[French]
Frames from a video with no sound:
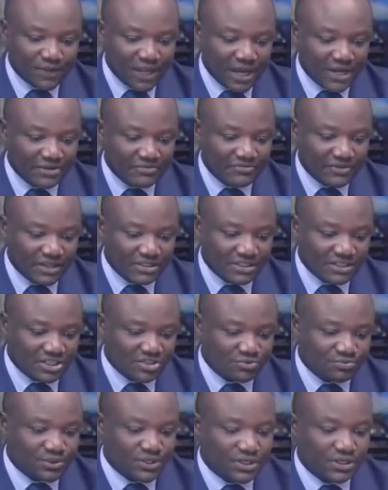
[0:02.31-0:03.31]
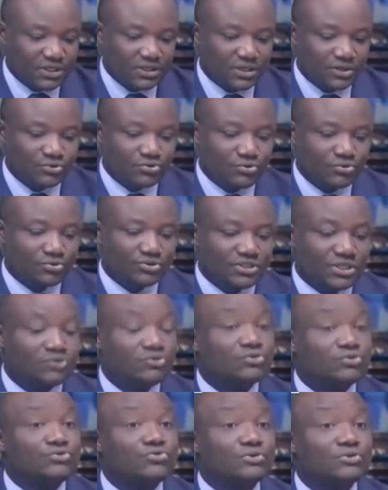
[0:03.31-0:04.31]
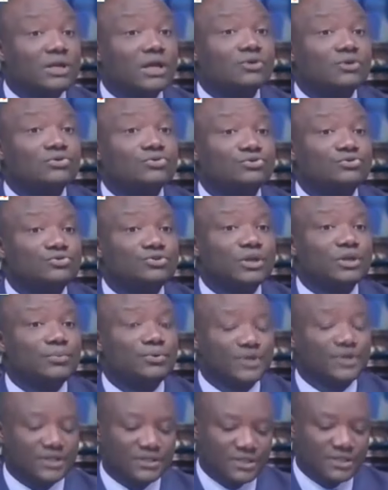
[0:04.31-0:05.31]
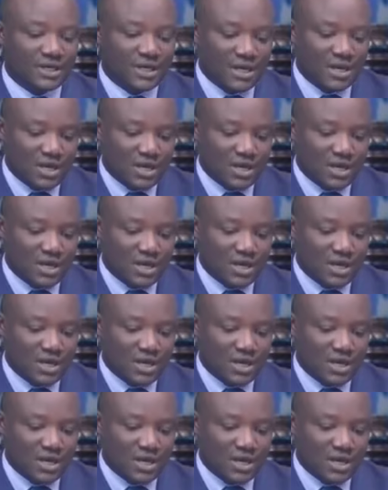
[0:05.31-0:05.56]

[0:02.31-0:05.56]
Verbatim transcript: arrivent à s'inspirer de cette culture, la culture japonaise,